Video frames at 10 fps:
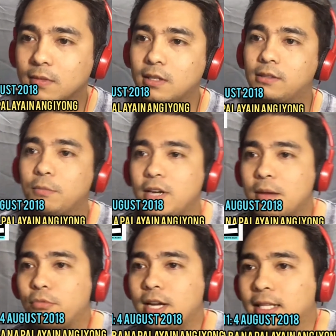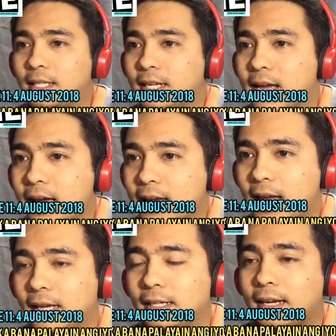Simulan po natin kay
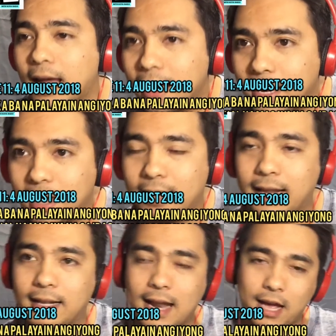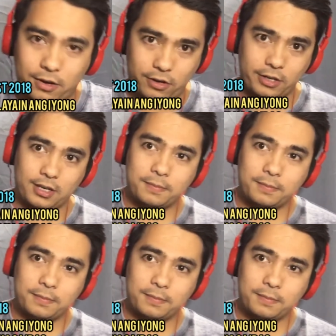General Red Lion.